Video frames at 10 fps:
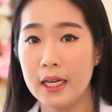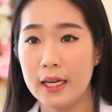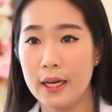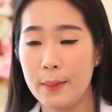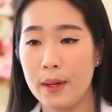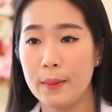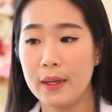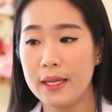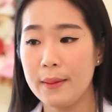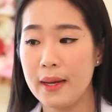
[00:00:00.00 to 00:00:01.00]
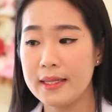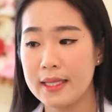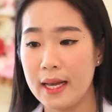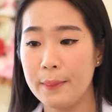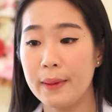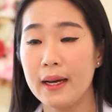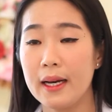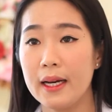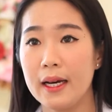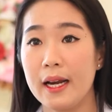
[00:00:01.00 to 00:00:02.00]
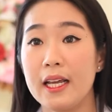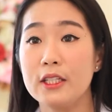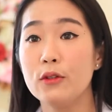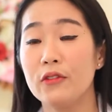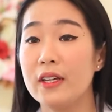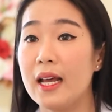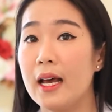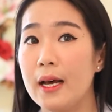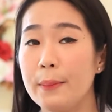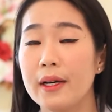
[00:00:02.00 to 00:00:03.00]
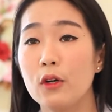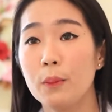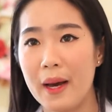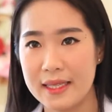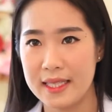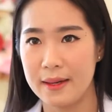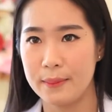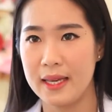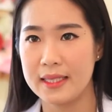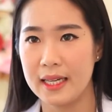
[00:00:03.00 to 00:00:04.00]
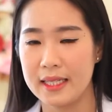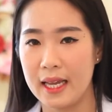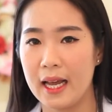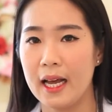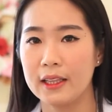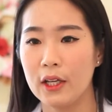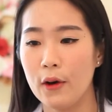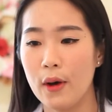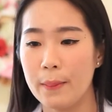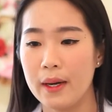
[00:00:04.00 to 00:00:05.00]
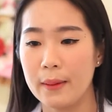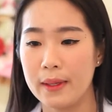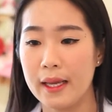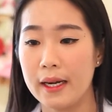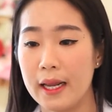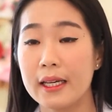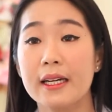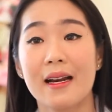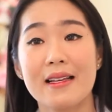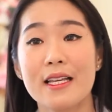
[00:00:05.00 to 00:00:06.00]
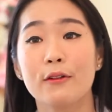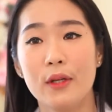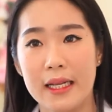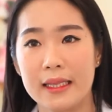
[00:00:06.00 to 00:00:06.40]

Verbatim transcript: uh, apa namanya masa pe, uh, uh, pengelupasan biasanya atau apa namanya regenerasi kulit